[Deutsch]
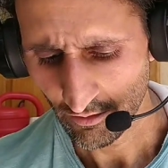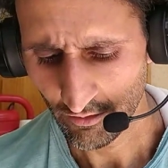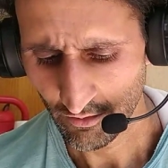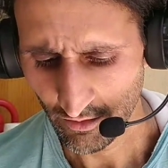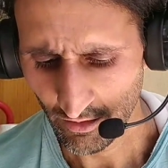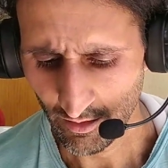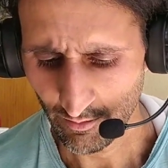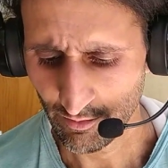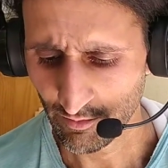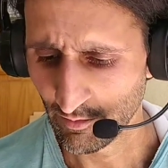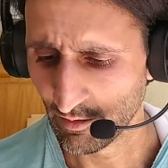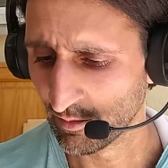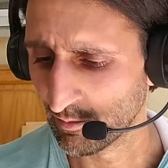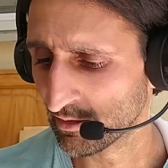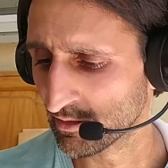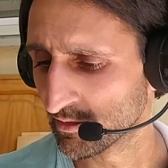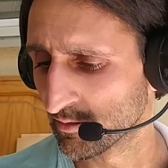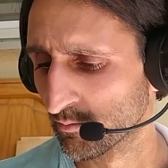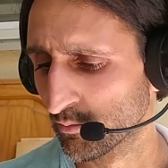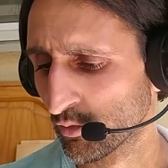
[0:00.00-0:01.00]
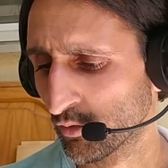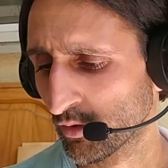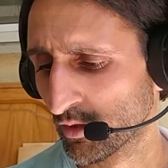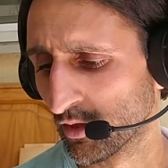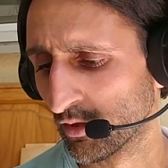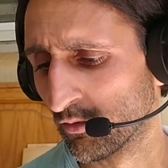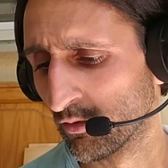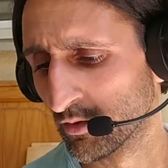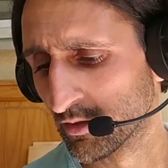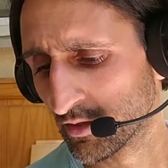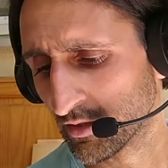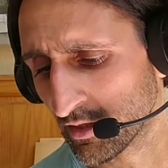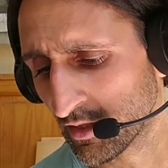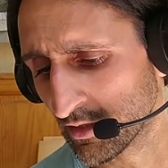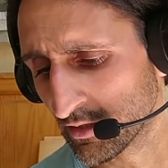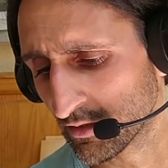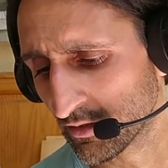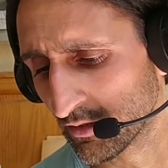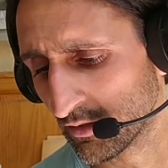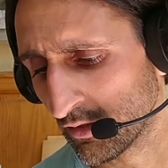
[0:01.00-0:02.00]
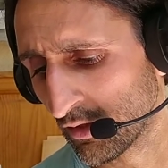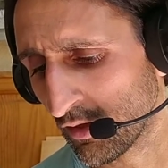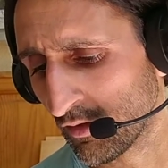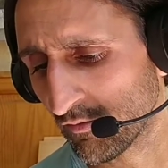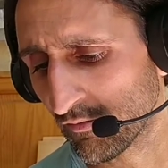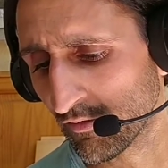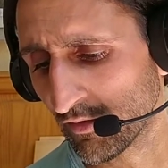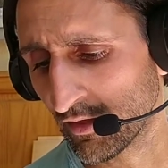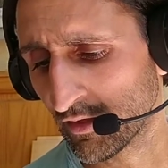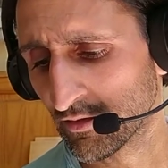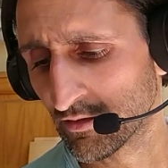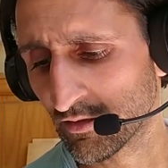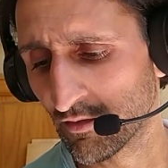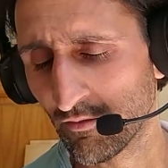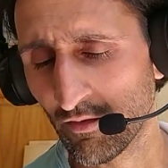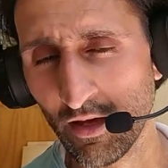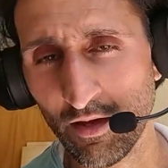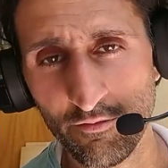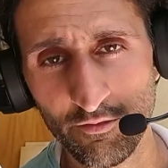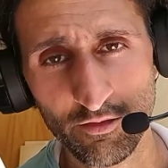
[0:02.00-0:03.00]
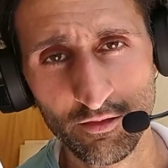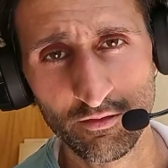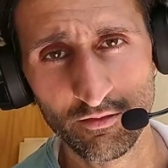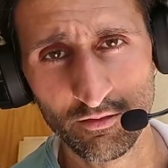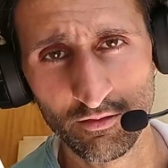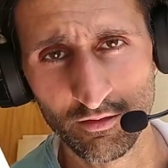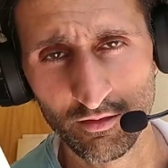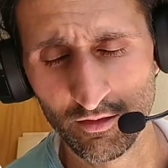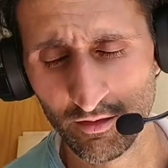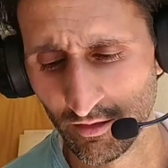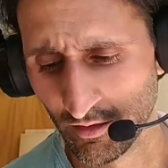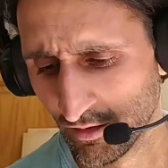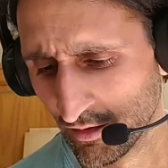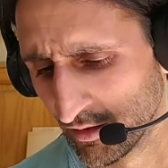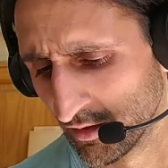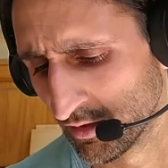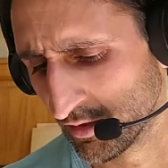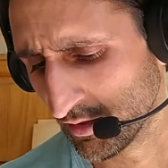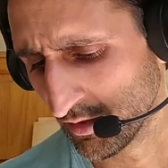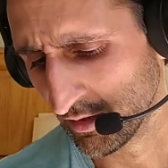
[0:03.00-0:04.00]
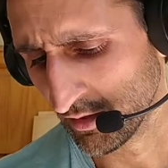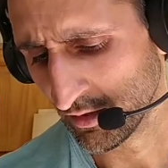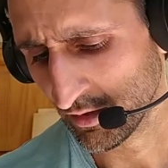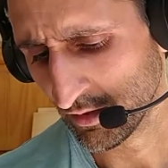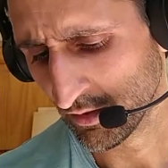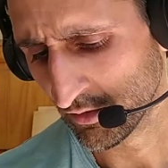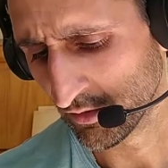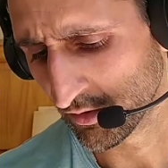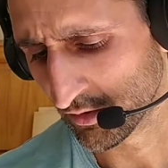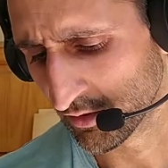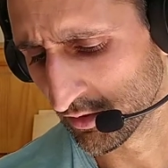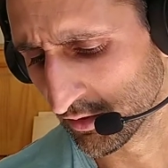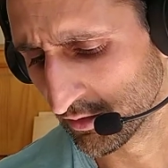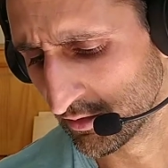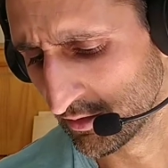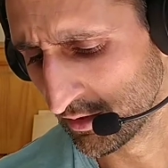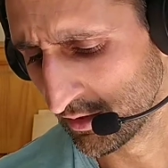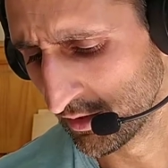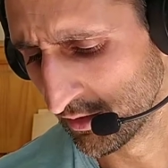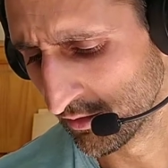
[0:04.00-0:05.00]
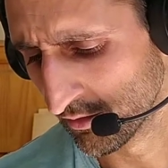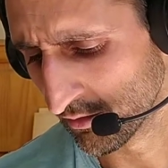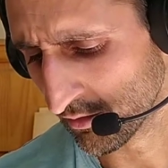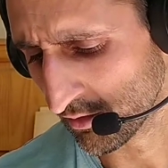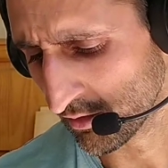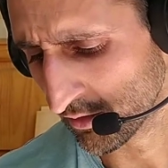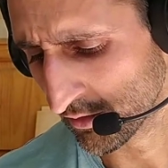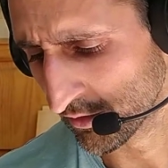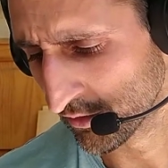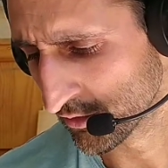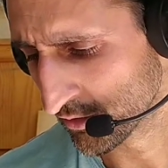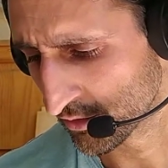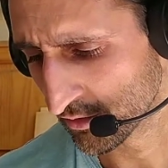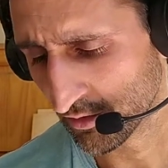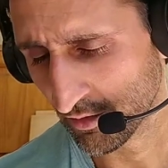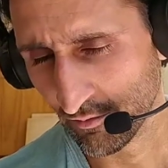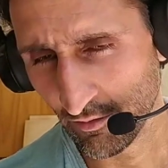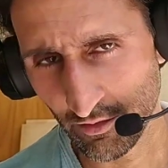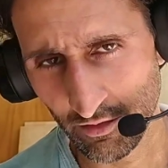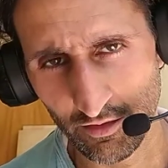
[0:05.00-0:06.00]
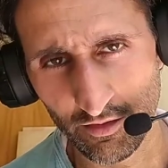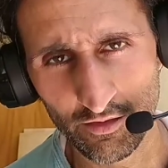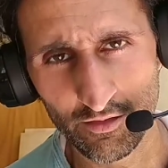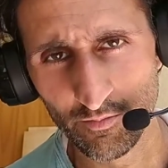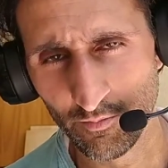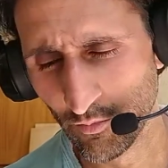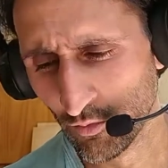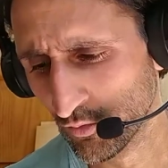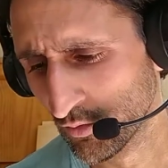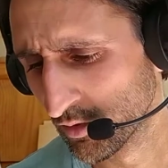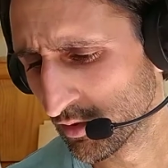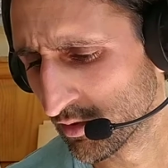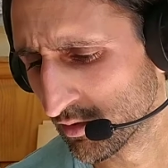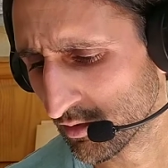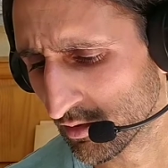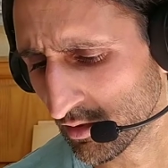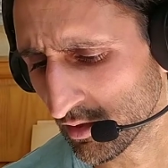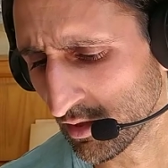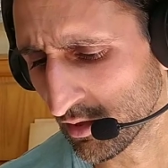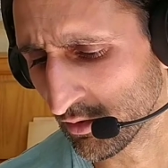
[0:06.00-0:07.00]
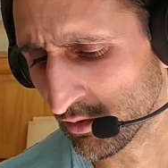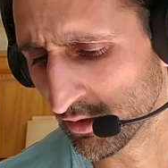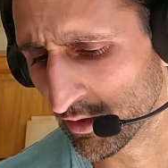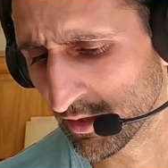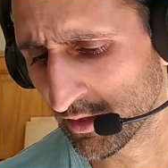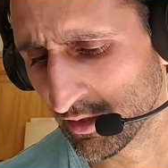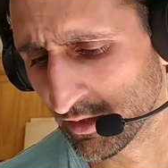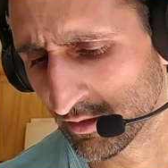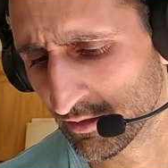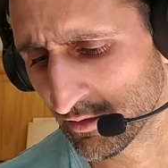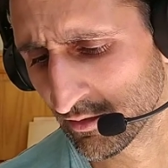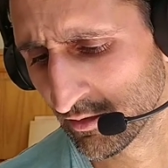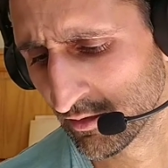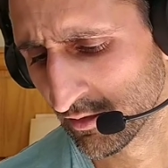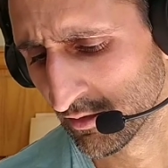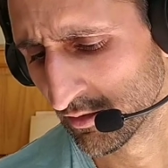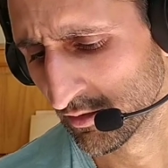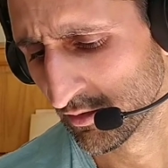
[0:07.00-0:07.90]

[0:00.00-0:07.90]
Und dann habe ich mir im letzten Buch geholt, das heißt Love and Survival. Äh, Dr. Dean Ornish, der wird in diesem Buch auch genannt.